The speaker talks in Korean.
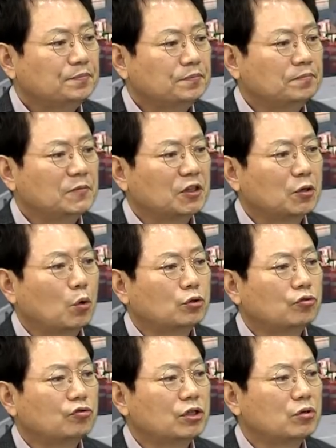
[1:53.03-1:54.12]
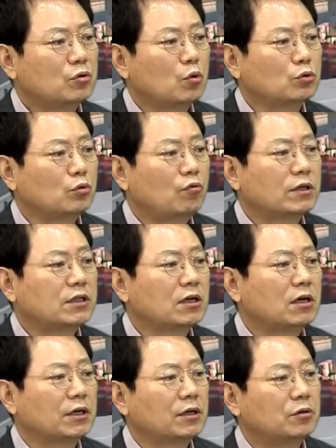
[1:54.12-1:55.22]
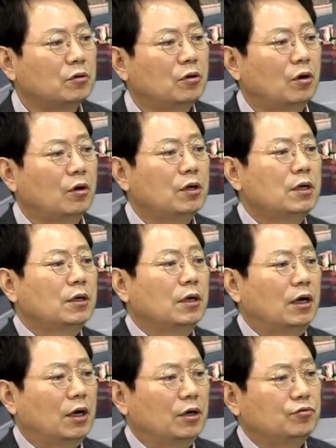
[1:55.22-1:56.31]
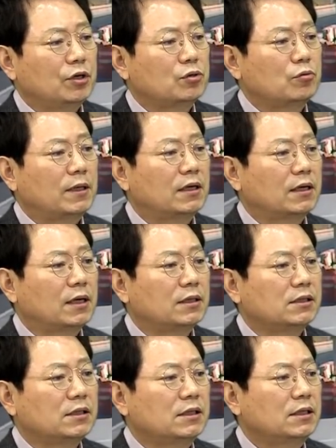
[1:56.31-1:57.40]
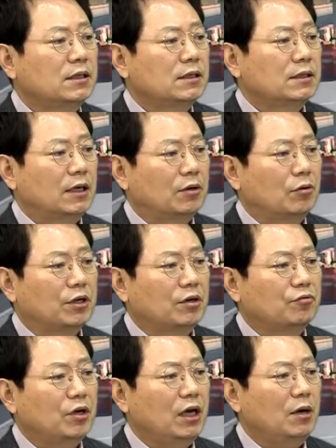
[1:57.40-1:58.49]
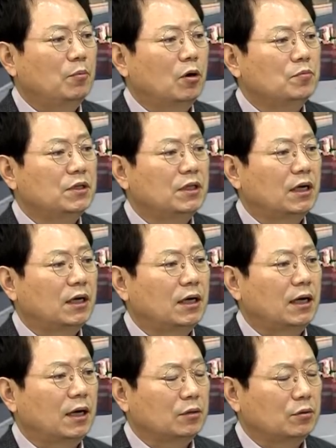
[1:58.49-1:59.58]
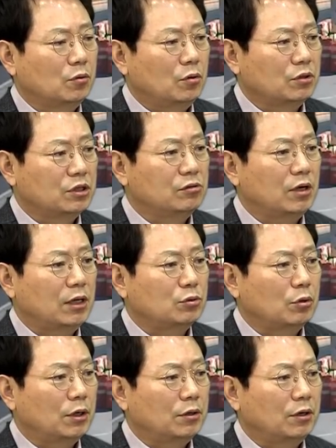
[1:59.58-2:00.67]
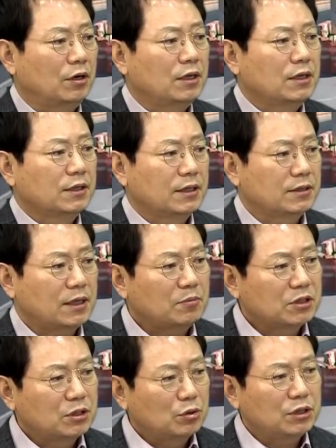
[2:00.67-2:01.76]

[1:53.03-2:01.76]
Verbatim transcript: 음, 여기 옥천역에서는 고속도로 확장 관계로 아, 휴게소 마당까지 아, 거리가 꽤 멉니다. 또 길도 안 좋아요. 그래서 30km